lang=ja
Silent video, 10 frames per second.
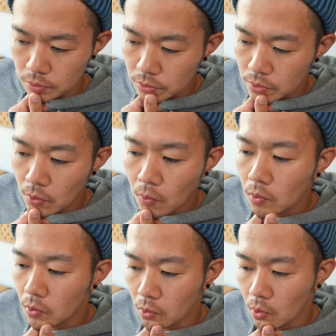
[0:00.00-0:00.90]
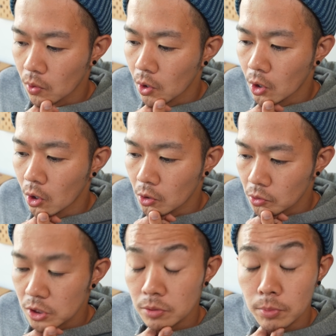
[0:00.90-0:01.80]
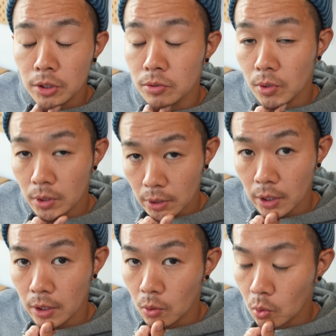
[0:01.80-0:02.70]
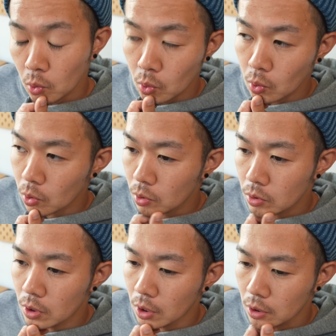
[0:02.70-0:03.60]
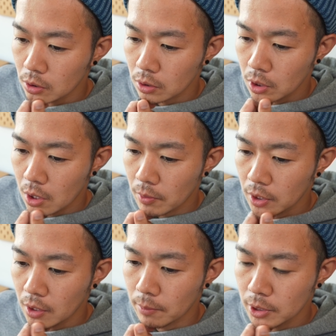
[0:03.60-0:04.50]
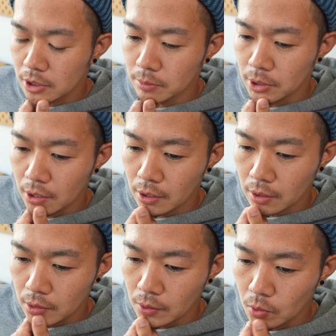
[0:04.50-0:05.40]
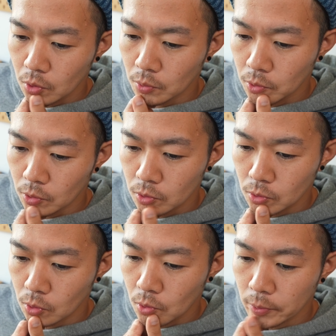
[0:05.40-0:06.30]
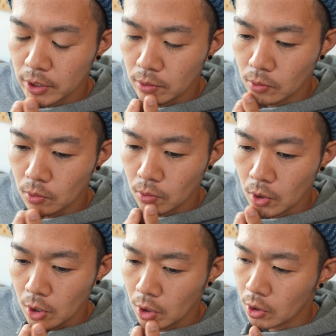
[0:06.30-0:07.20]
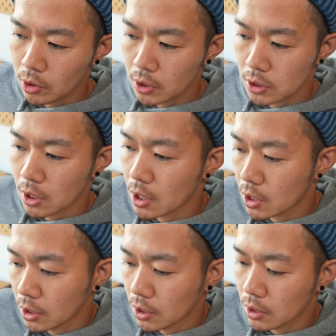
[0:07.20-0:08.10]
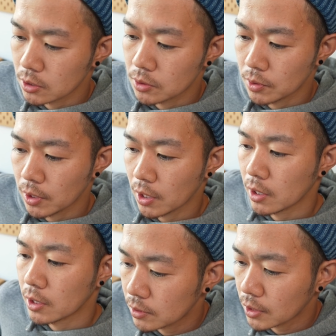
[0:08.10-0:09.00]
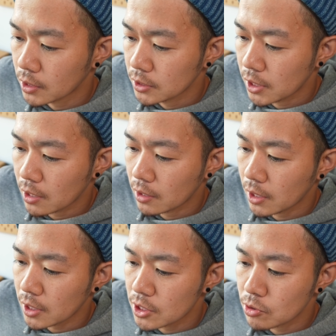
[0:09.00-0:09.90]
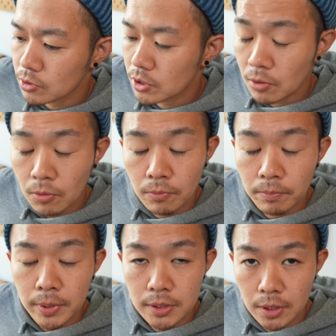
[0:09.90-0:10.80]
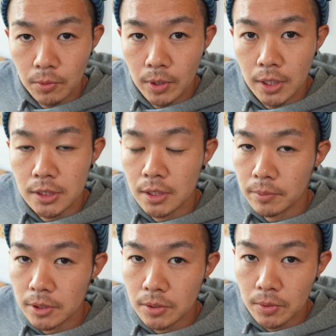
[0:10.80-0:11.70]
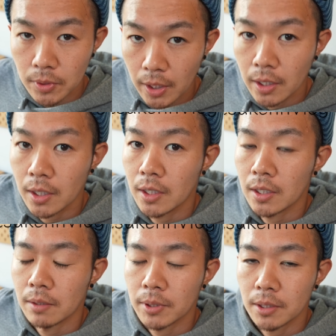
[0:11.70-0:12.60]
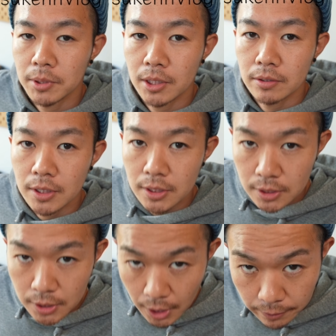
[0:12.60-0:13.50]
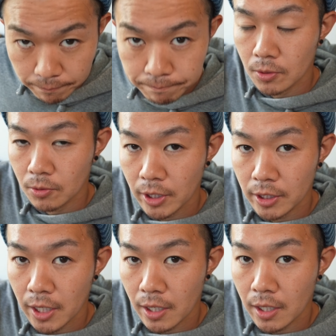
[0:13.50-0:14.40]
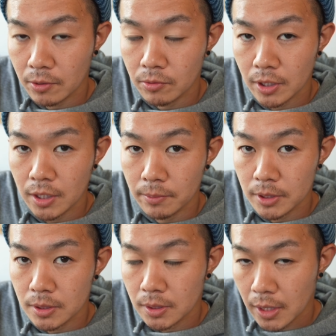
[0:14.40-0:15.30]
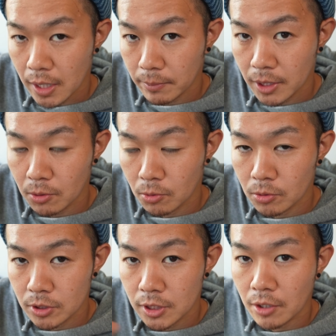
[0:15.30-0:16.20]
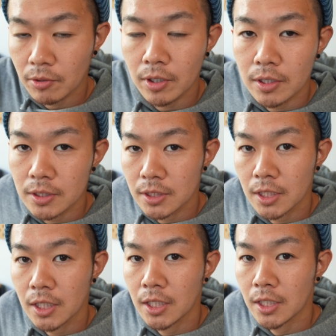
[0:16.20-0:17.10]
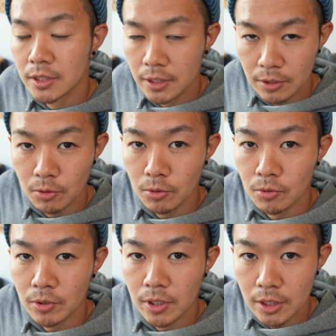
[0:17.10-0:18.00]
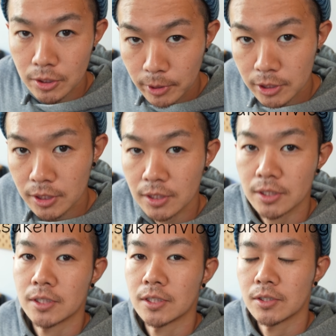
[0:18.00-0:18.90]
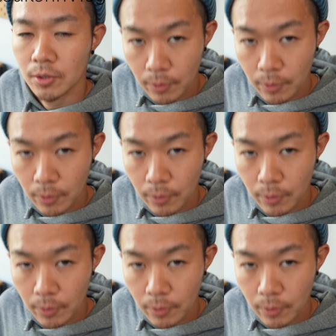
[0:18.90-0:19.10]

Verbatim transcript: フードコートの新メニューとかね、ホットドッグが変わってますみたいなことも、ちょっとコメント、確か書かれてたんですよね。そんな感じで、だいたい週よん、ごほんペースで動画出してますので、また見てください。この辺にね、アイコン出てますんで、まだ登録してないよという方、ぜひチャンネル登録お願いします。それ